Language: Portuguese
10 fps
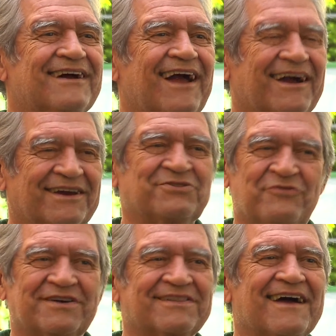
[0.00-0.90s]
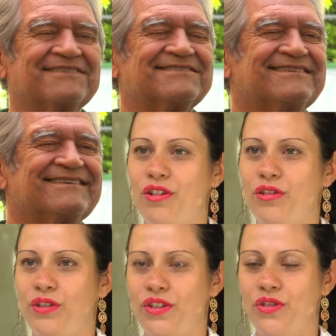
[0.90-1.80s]
É a grande verdade.
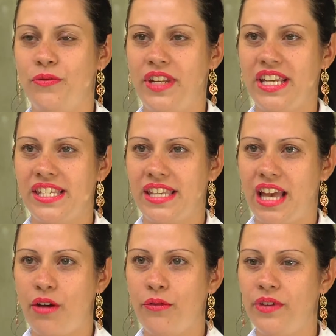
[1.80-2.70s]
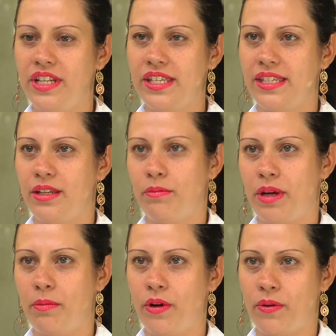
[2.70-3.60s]
O nosso diferencial é oferecer
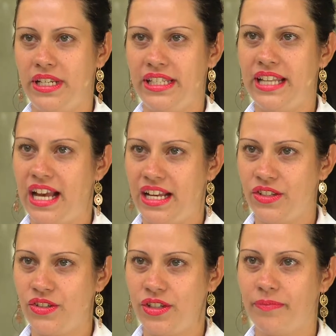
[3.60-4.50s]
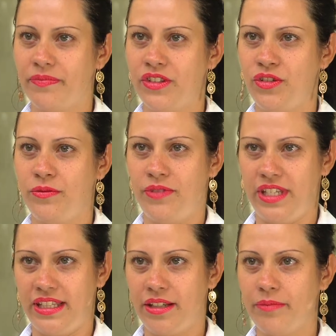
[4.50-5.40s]
uma boa qualidade de
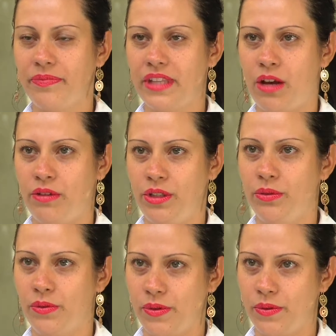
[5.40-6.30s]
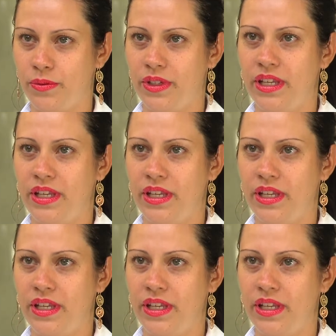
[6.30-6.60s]
vida ao idoso,